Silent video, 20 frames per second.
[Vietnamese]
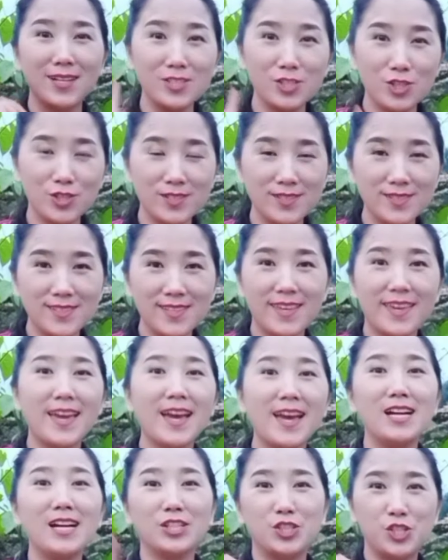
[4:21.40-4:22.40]
chân xe
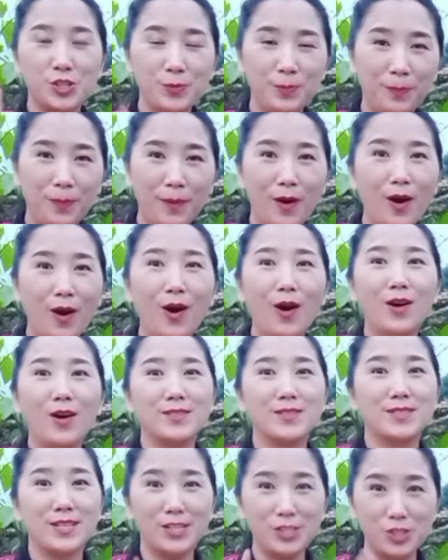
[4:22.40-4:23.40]
à, chú
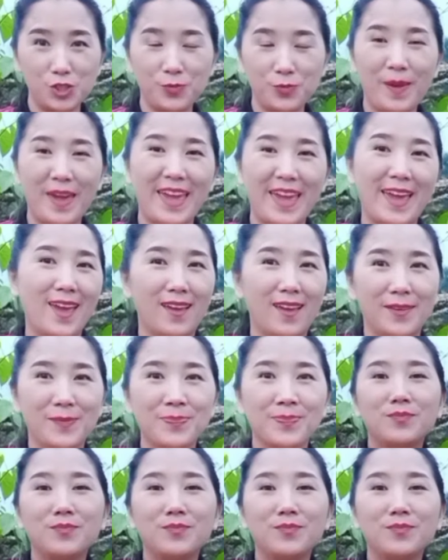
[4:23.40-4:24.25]
bò sáu chú pè